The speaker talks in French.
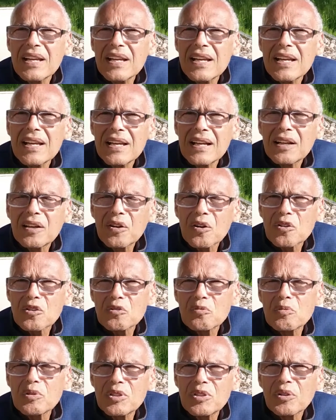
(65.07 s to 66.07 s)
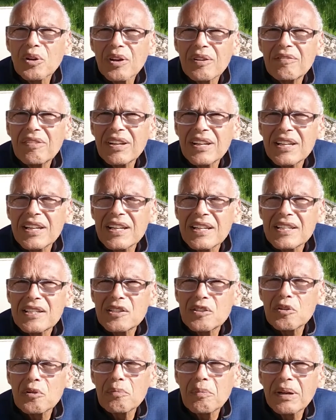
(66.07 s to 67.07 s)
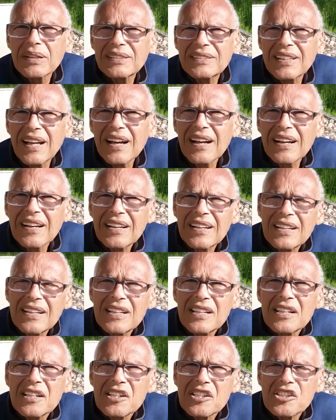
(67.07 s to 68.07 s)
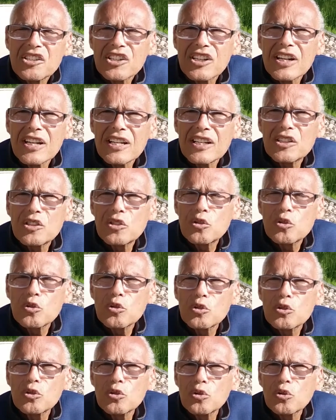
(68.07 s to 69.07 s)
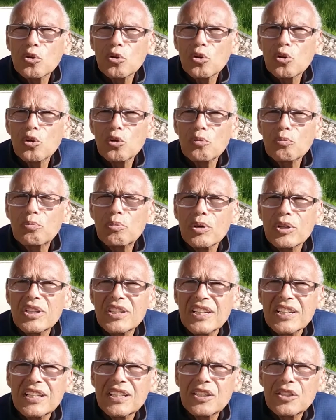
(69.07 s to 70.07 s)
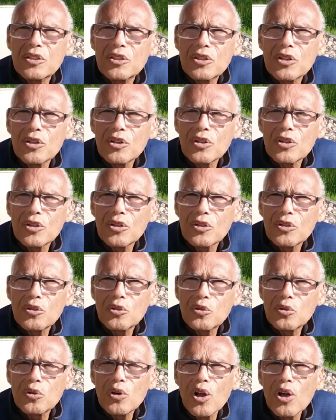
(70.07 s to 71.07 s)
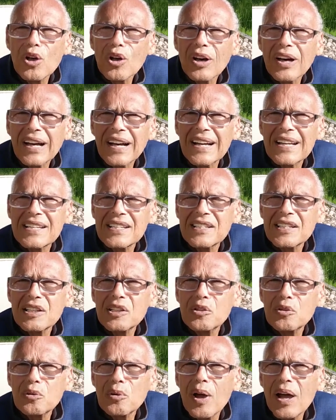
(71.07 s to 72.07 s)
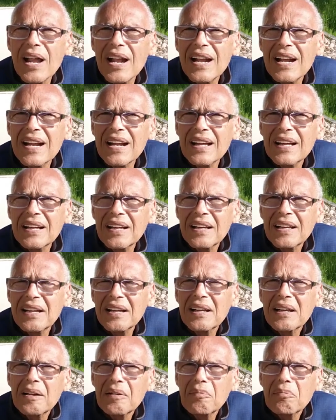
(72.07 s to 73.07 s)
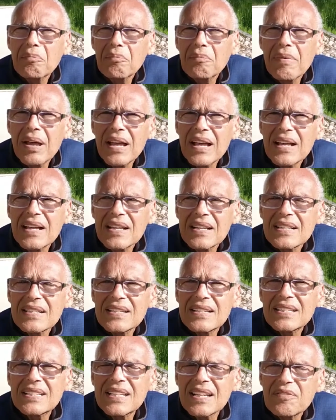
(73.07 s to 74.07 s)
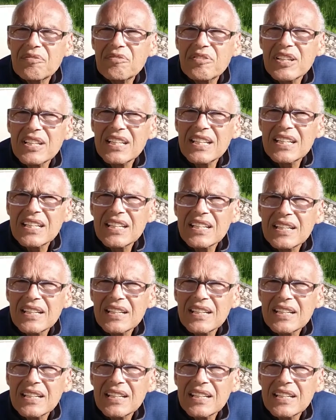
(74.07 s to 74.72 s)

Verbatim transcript: et quand je me suis réveillé ce matin, j'ai toujours une petite euh, douleur résiduelle, mais c'est fini,